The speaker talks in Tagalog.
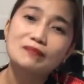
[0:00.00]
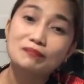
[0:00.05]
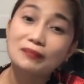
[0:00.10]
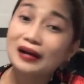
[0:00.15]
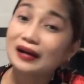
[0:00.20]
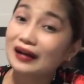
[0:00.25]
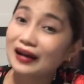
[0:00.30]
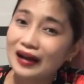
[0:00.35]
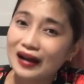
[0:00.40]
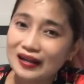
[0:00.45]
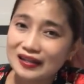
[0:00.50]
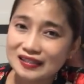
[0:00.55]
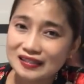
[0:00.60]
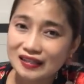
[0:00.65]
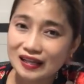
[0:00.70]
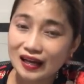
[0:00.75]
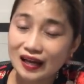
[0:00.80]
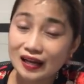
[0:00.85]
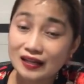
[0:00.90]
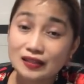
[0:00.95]
ng
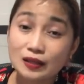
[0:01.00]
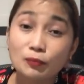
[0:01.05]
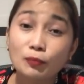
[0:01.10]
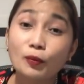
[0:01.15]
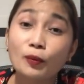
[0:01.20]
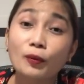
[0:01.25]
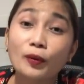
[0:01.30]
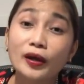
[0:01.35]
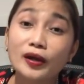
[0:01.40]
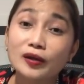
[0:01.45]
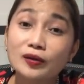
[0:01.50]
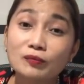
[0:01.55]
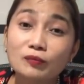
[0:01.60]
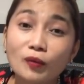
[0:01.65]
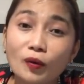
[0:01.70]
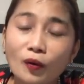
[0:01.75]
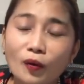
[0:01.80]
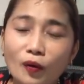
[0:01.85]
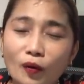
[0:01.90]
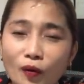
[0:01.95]
pag-asa sa buhay
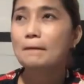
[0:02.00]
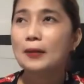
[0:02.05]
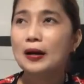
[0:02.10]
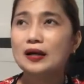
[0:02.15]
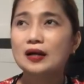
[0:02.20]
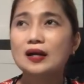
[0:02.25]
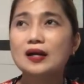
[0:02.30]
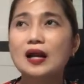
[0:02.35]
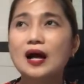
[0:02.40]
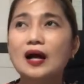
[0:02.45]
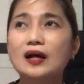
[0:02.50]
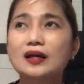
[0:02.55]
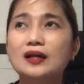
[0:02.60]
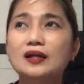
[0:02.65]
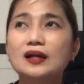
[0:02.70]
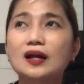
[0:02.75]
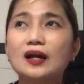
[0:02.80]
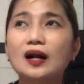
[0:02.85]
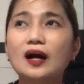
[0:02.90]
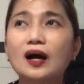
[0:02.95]
mo, parang lagi
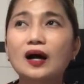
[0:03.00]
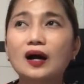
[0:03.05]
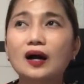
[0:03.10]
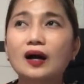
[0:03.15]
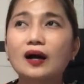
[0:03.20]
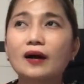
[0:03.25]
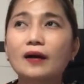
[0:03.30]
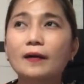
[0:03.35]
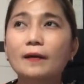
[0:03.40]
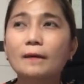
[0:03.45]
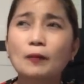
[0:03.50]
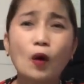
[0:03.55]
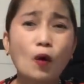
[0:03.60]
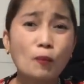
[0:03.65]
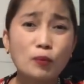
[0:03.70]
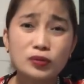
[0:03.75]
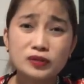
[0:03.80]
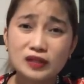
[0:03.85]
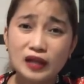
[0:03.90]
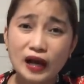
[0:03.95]
na lang
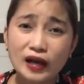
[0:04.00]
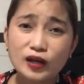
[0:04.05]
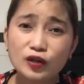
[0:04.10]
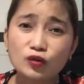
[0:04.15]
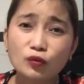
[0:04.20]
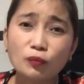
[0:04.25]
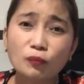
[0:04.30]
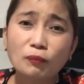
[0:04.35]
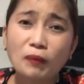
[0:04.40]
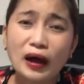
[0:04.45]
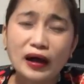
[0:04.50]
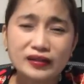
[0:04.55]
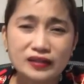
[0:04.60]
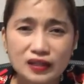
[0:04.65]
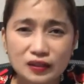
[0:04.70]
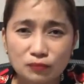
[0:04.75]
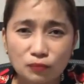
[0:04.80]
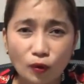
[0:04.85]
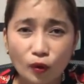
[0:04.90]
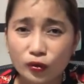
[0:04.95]
paubos lagi yung
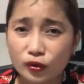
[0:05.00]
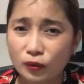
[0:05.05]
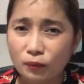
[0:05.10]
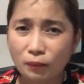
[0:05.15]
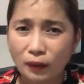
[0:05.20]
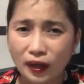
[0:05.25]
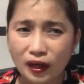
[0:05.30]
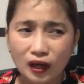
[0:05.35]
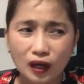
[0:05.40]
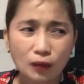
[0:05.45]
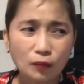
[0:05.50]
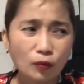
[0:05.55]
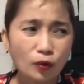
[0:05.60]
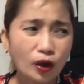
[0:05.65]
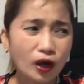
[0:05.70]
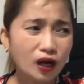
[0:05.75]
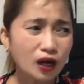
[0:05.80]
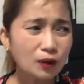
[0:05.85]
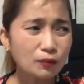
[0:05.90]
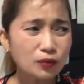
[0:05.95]
budget mo o yung pera mo.
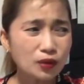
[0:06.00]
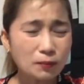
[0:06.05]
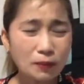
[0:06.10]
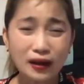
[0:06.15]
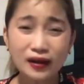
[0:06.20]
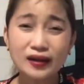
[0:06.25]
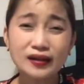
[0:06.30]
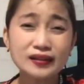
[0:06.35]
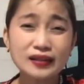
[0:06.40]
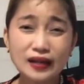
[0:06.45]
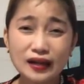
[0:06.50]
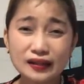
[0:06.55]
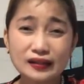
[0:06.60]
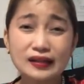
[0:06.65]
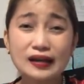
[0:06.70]
Alam mo yung parang hindi ka